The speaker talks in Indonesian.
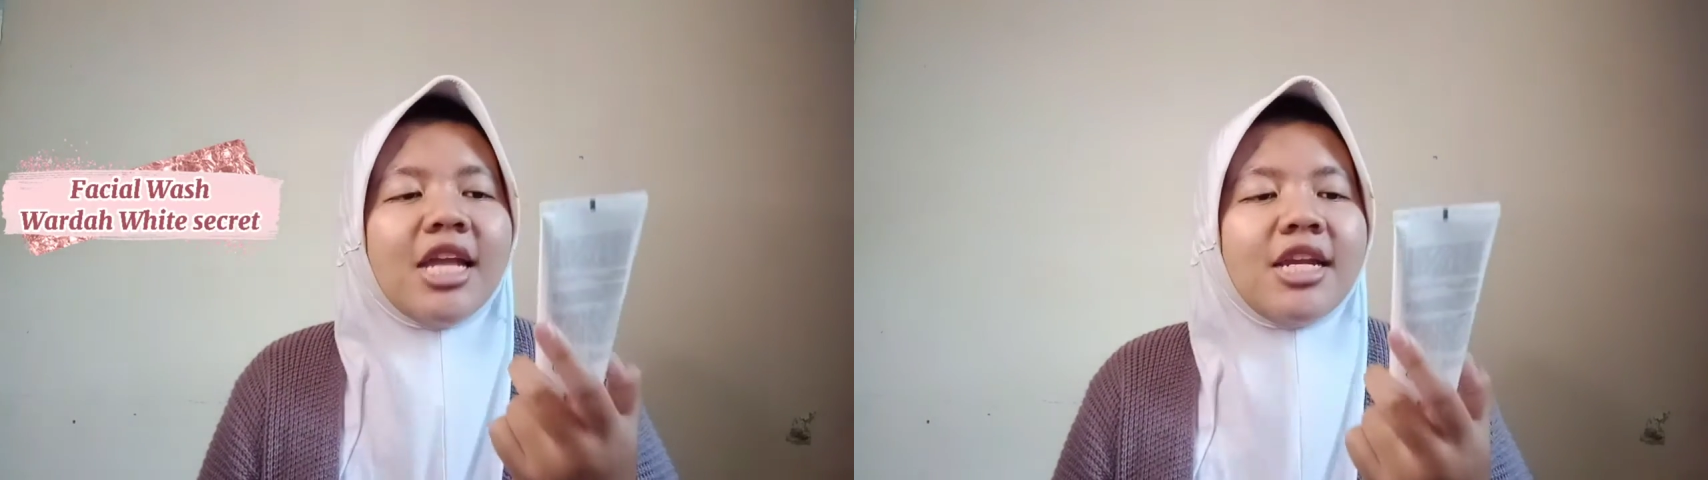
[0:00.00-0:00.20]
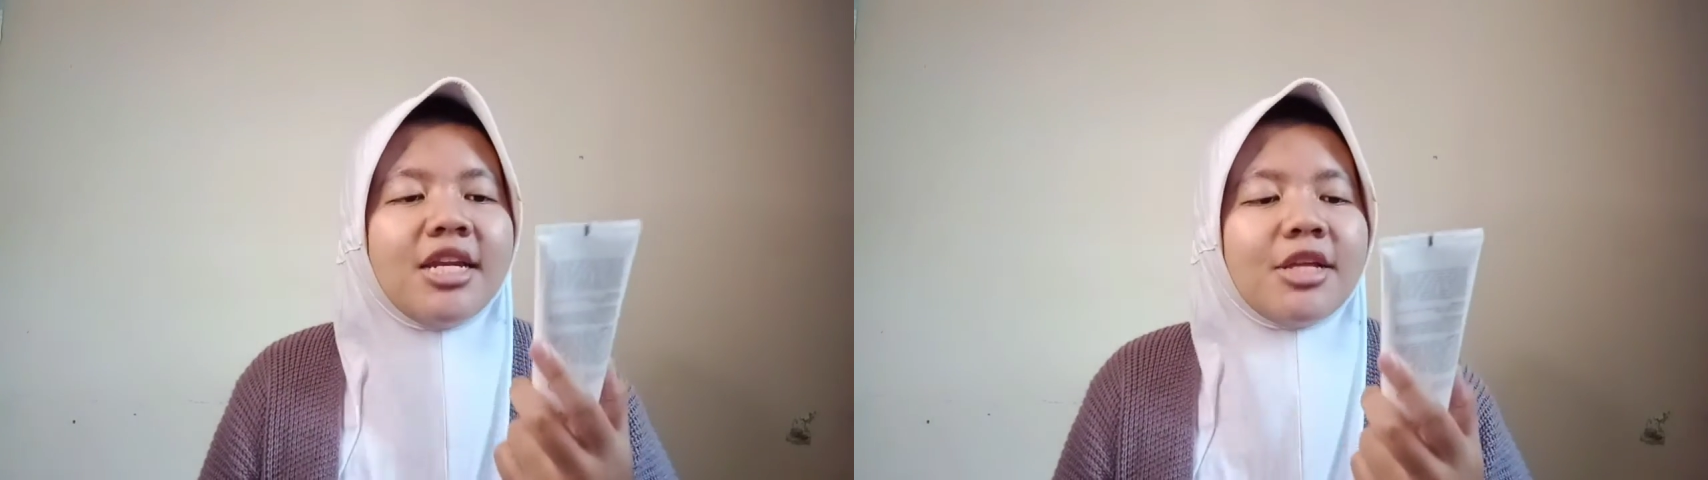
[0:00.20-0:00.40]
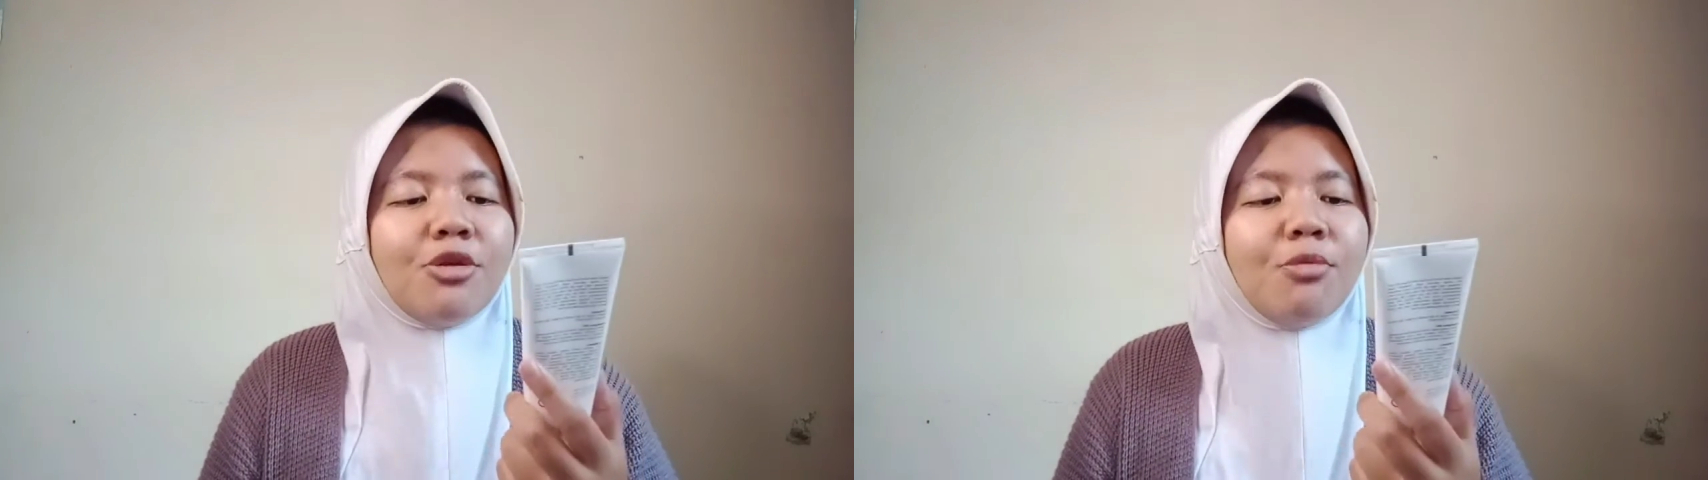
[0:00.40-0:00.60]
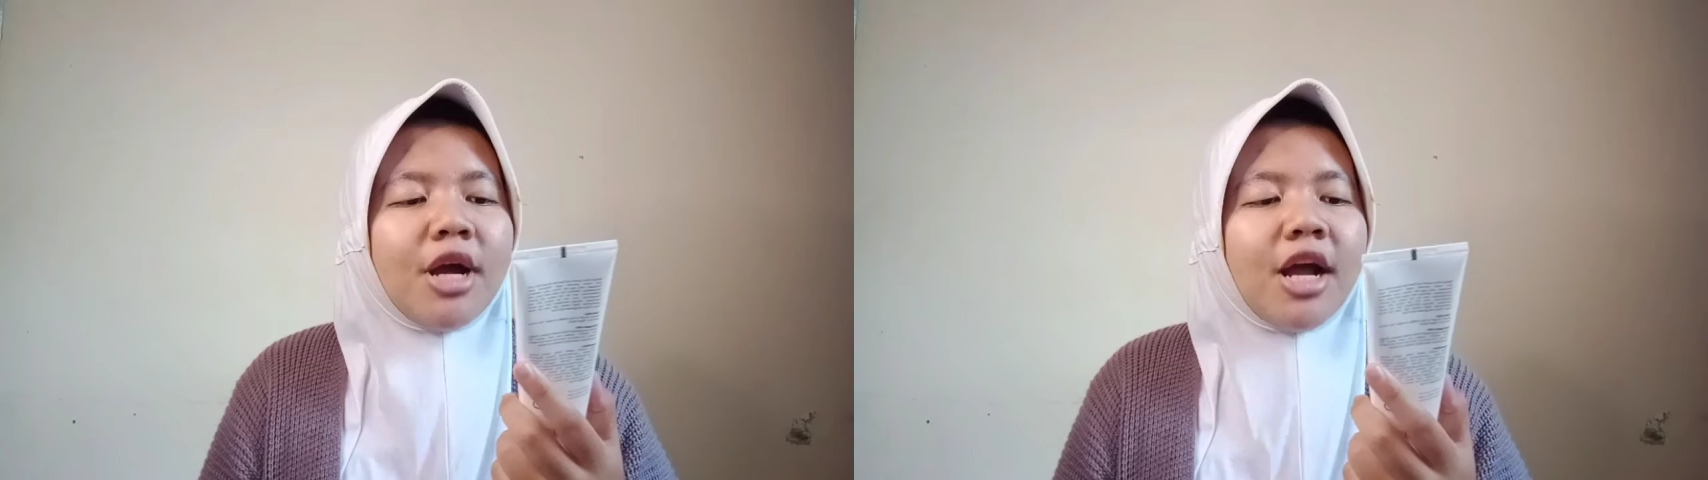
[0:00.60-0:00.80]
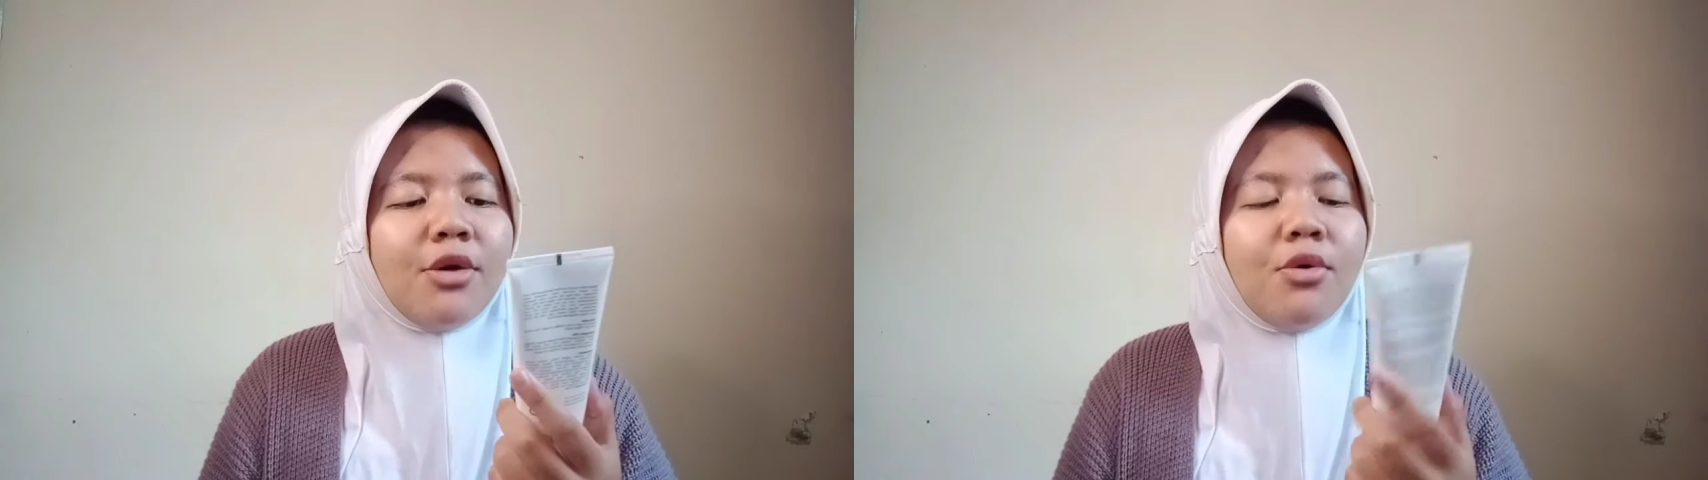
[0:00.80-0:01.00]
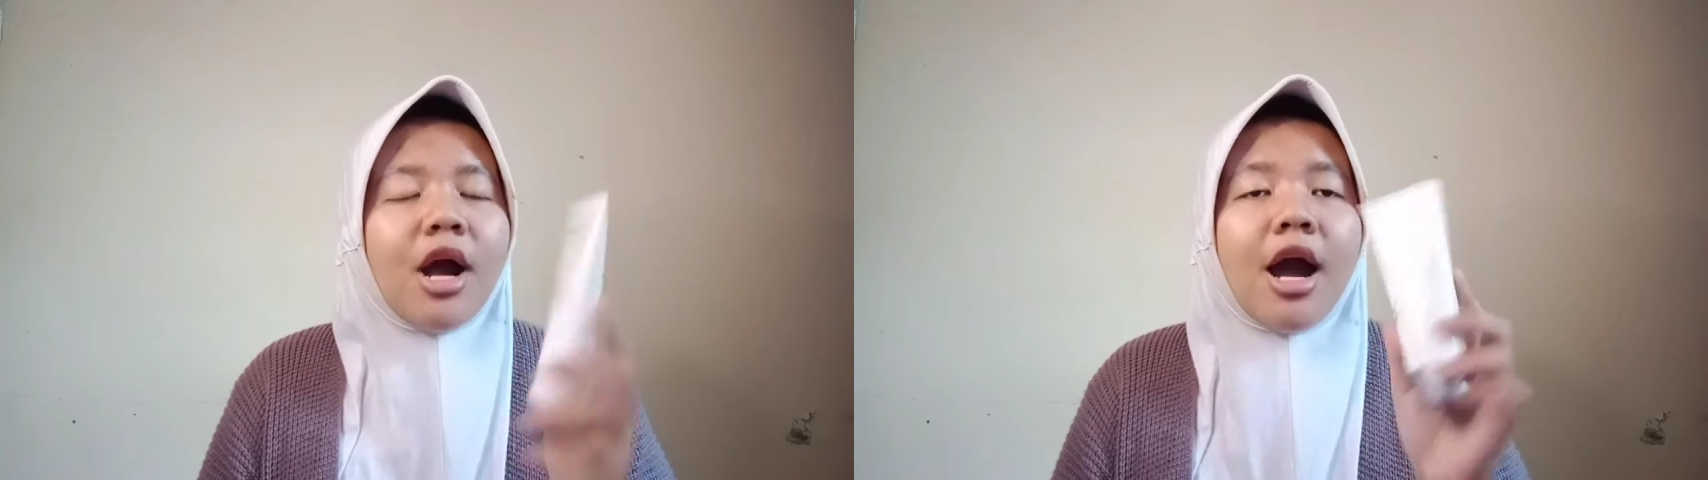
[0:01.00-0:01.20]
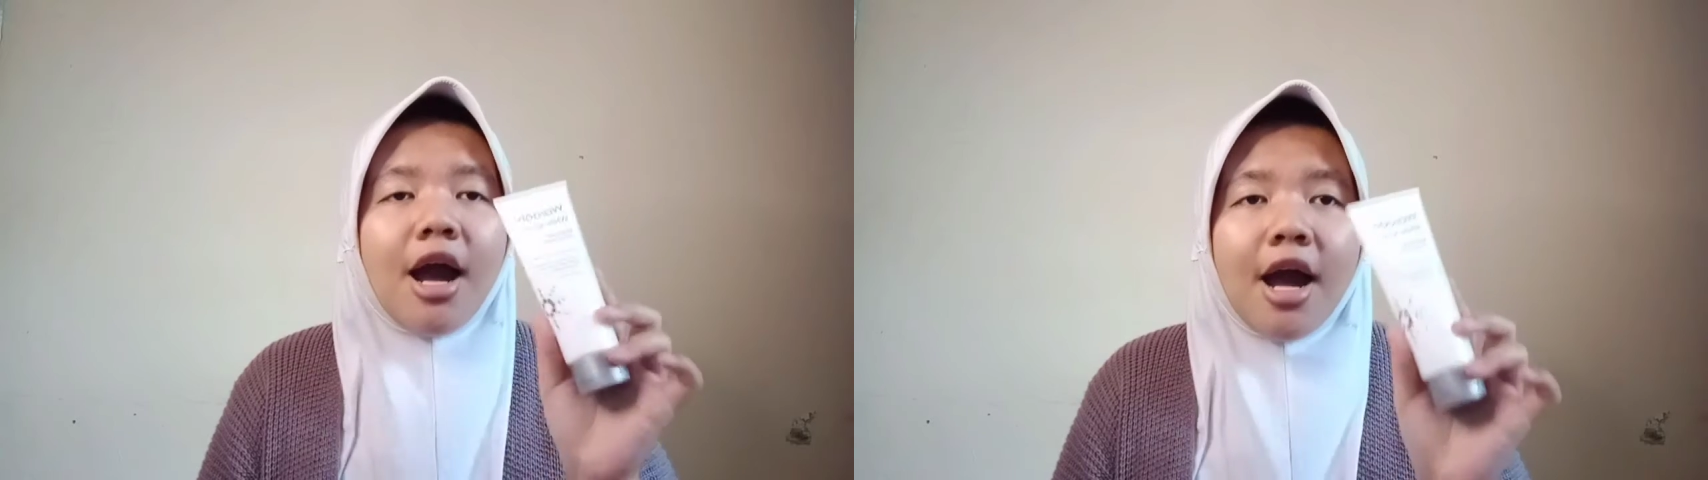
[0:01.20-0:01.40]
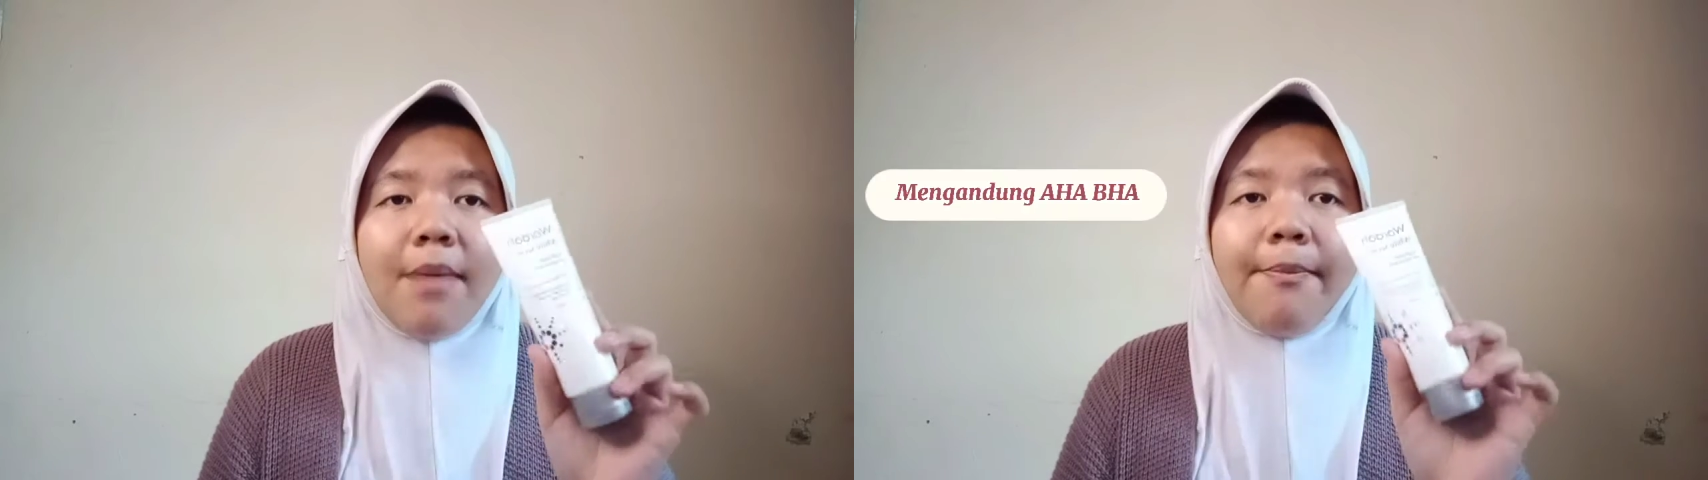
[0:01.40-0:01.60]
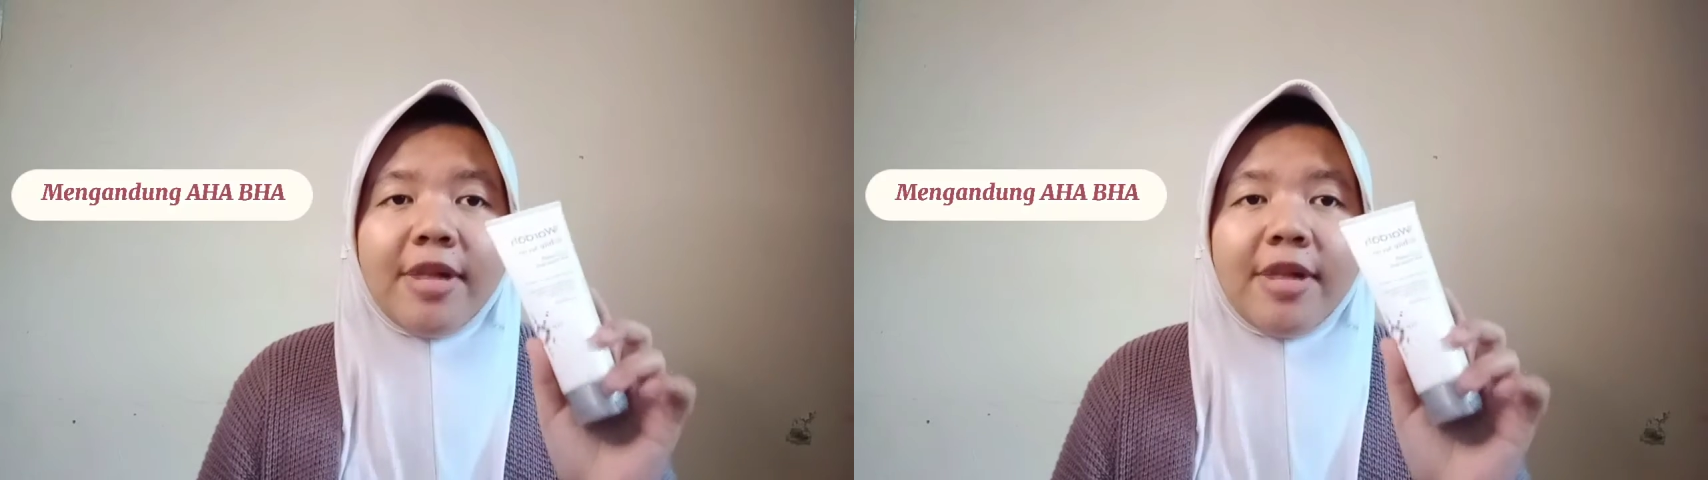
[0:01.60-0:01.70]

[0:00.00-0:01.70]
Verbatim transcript: Ini dia tuh mengandung AHA